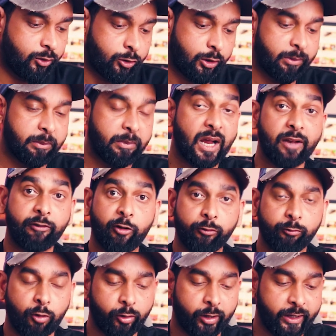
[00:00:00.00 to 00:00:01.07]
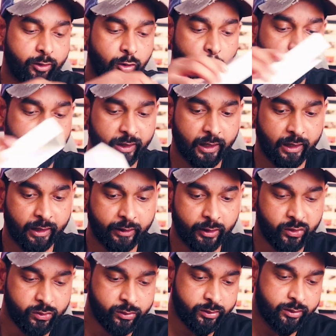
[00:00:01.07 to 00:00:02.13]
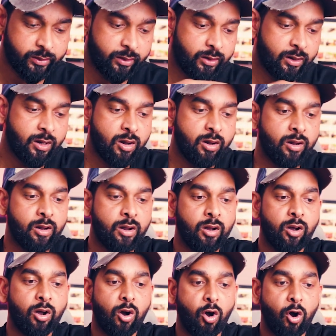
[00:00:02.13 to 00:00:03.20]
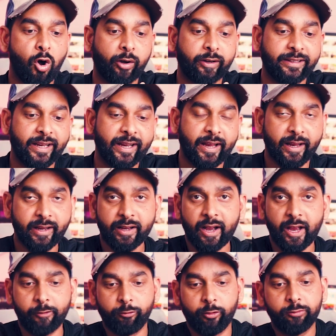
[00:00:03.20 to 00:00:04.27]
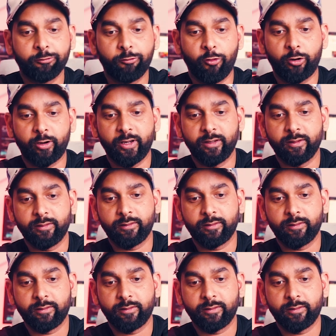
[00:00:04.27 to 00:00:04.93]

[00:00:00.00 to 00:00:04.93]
तो अभी मैं आईफोन 14 ओपन कर लेता हूँ और ये है आईफोन 14